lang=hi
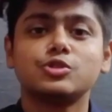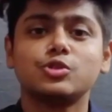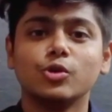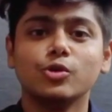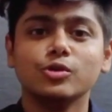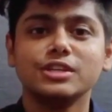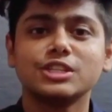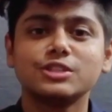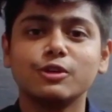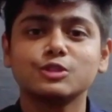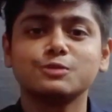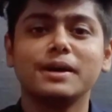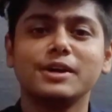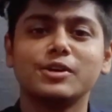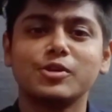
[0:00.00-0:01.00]
सो दिस
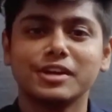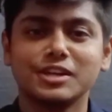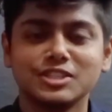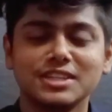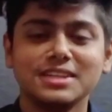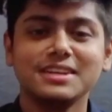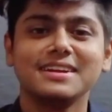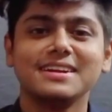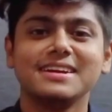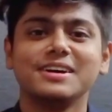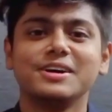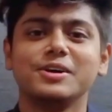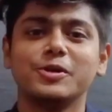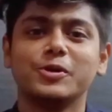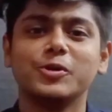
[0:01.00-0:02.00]
वॉज माई इंट्रोडक्शन
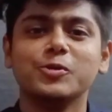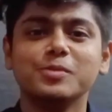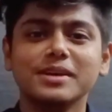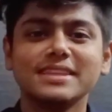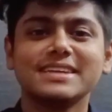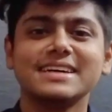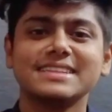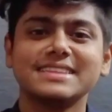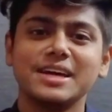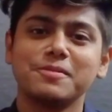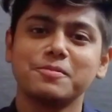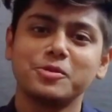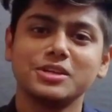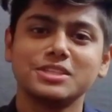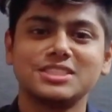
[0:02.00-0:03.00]
उम्मीद करते हैं
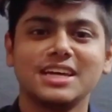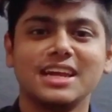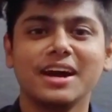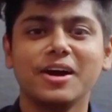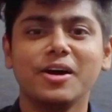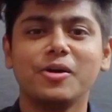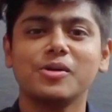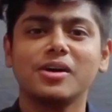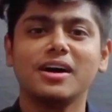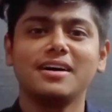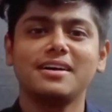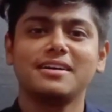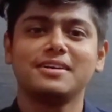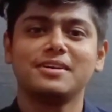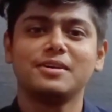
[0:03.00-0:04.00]
आपको अच्छा लगा
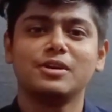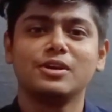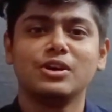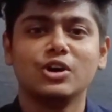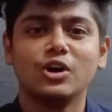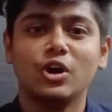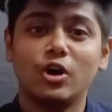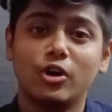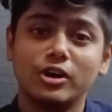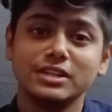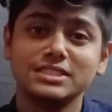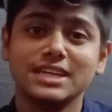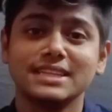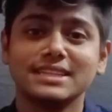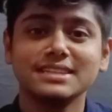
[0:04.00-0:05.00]
होगा
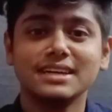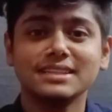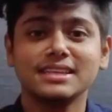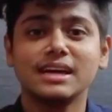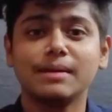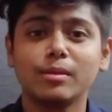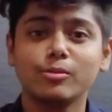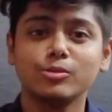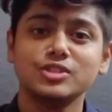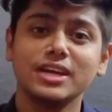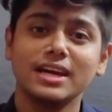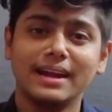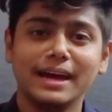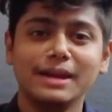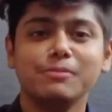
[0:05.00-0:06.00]
और जाते जाते यहाँ पे
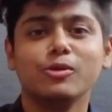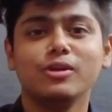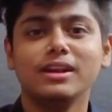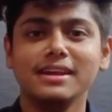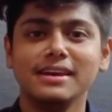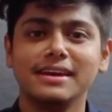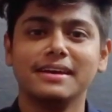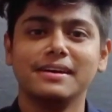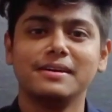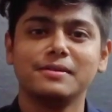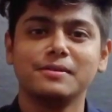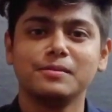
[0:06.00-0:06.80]
मुझे एक लाइन बोलनी है